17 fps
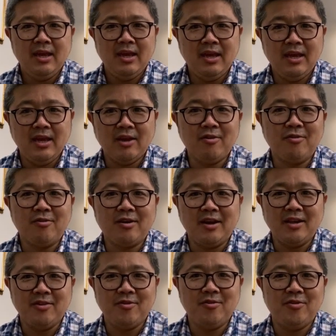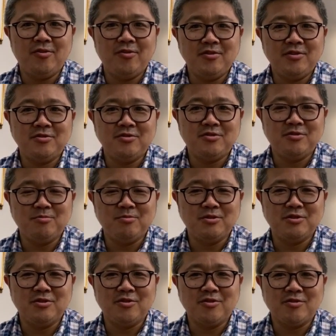えー、今回の
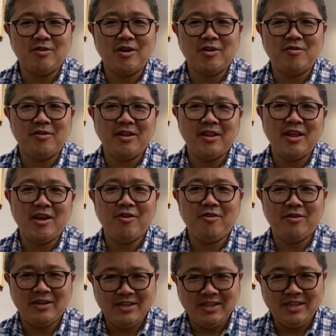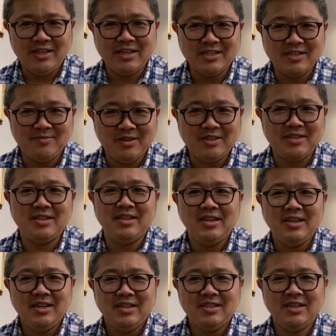YouTube 収録はこれで終わりいたします。
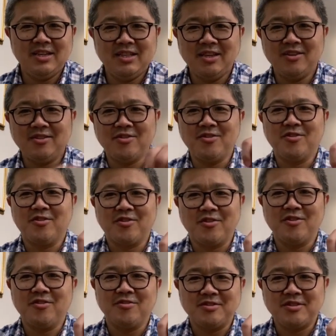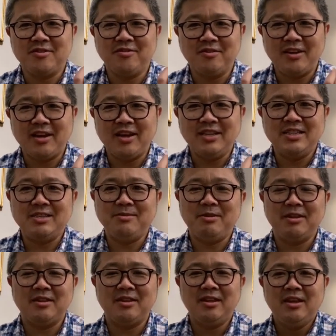チャンネル登録よろしくお願いし
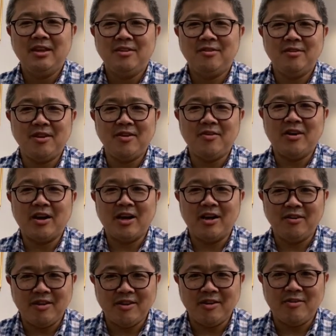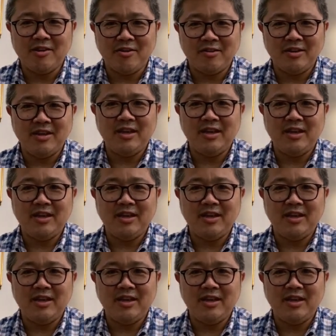ます。それでは軽井沢よ